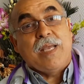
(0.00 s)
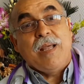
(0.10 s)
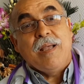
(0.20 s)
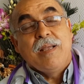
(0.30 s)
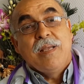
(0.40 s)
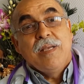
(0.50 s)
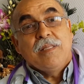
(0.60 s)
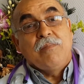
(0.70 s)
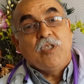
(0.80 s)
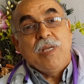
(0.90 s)
سنه
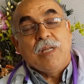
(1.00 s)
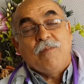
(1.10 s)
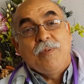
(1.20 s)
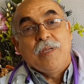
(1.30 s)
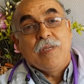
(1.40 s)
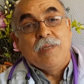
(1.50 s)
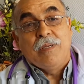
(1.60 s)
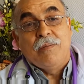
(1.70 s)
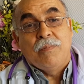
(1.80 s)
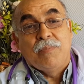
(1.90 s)
تمشي لك
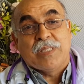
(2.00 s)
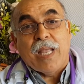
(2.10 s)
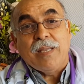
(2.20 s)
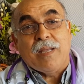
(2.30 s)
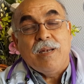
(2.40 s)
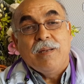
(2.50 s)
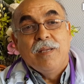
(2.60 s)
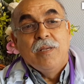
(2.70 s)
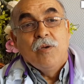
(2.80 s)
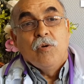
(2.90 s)
بالسايكل
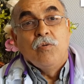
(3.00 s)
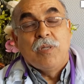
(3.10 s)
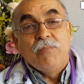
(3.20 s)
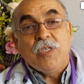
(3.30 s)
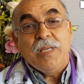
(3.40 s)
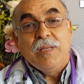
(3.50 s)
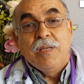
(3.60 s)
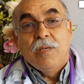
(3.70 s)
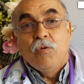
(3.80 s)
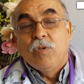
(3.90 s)
وتمشي
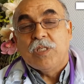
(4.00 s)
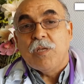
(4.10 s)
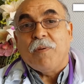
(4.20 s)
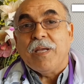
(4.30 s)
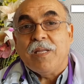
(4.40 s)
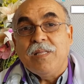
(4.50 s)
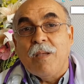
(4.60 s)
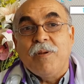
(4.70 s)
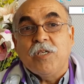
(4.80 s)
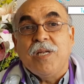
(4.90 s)
وتسبقك
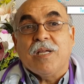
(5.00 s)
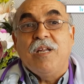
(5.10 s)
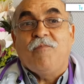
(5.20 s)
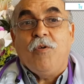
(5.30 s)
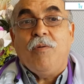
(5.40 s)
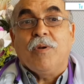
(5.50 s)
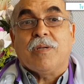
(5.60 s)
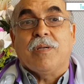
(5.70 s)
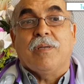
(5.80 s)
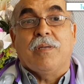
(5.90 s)
انت برجليك اللي في
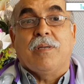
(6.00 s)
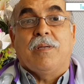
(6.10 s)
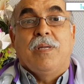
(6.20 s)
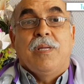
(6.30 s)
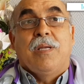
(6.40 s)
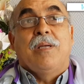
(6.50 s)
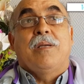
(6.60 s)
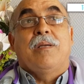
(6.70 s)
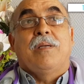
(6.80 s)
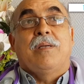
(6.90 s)
عمرك آه،
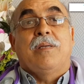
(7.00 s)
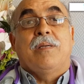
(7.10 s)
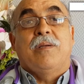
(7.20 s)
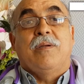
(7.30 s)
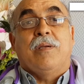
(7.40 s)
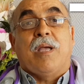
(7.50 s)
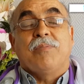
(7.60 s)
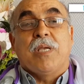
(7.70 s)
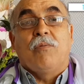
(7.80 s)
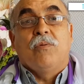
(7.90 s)

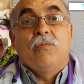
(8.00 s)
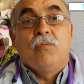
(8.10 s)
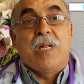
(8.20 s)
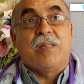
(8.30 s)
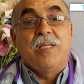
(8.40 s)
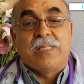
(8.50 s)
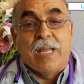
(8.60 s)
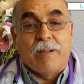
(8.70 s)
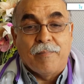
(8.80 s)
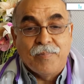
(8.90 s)
35
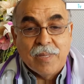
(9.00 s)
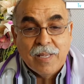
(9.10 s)
سنه